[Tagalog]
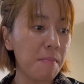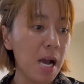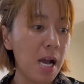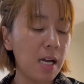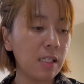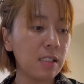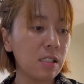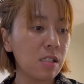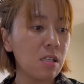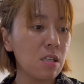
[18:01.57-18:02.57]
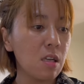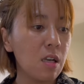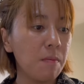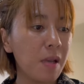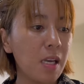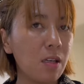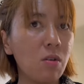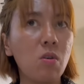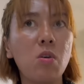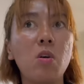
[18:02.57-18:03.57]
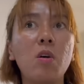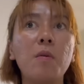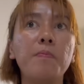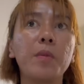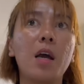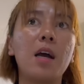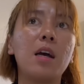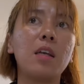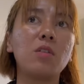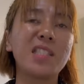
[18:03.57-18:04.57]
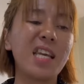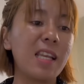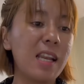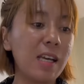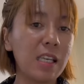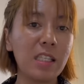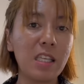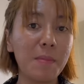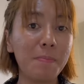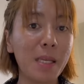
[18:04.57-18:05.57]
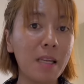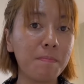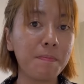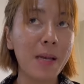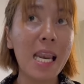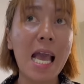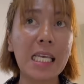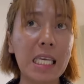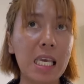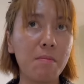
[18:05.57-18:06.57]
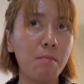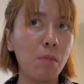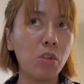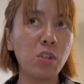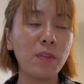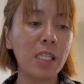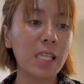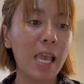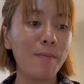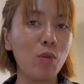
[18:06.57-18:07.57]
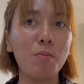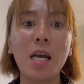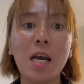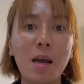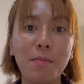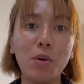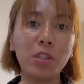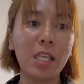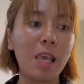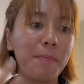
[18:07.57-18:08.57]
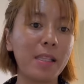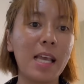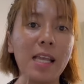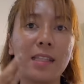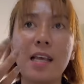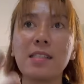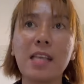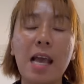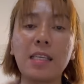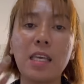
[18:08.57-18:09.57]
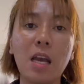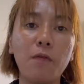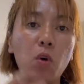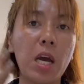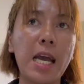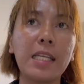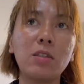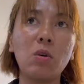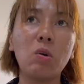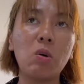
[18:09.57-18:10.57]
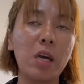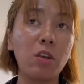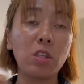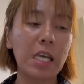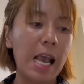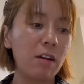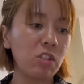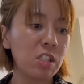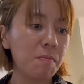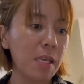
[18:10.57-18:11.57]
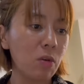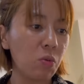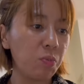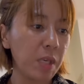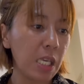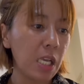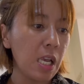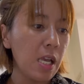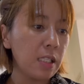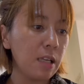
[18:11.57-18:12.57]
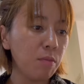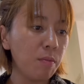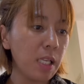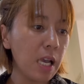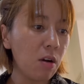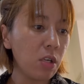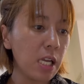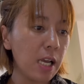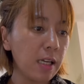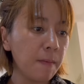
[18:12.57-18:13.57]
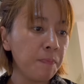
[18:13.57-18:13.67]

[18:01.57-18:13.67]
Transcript: box. Pero, uh, yung Cerelac, hindi naman palagi. Most of the time, yung mga kamote, patatas, saging, abokado, ngayon carrot si Mayumi. Then, bumili ako ng